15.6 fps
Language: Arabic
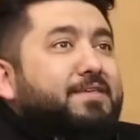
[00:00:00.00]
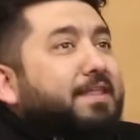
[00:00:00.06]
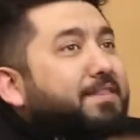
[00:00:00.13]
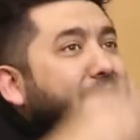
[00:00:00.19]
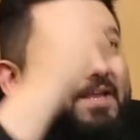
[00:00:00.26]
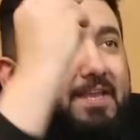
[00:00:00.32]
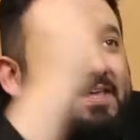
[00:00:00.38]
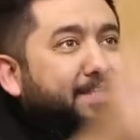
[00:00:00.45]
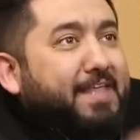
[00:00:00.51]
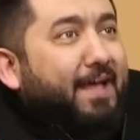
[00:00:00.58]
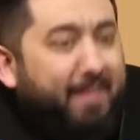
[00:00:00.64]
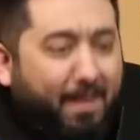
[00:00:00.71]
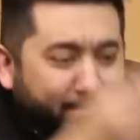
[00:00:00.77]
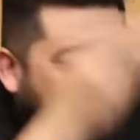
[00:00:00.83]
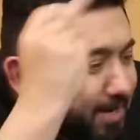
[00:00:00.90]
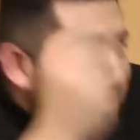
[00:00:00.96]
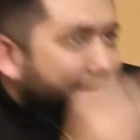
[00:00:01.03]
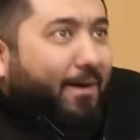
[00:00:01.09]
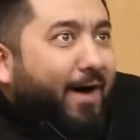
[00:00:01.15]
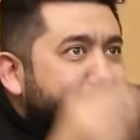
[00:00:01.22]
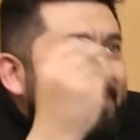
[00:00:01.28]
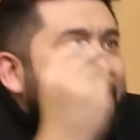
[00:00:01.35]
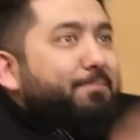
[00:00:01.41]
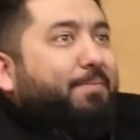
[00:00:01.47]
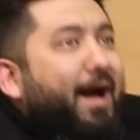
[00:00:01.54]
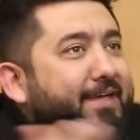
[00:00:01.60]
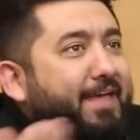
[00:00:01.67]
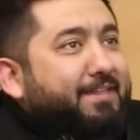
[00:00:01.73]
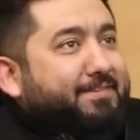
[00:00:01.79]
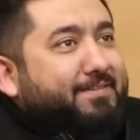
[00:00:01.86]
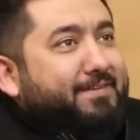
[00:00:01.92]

صدقني استاذ امير الرواتب انباقت